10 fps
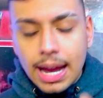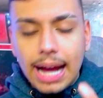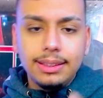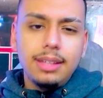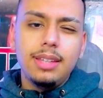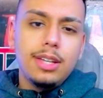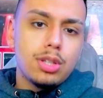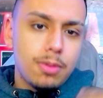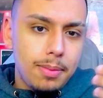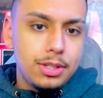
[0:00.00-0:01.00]
A tendência,
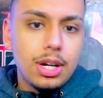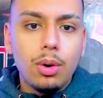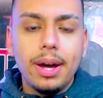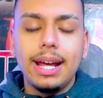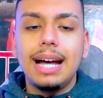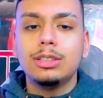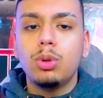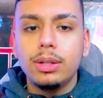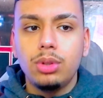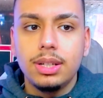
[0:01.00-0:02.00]
obviamente, agora às
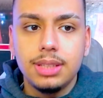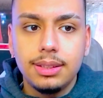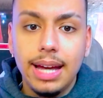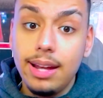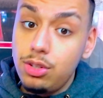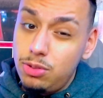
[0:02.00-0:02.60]
4 horas da tarde,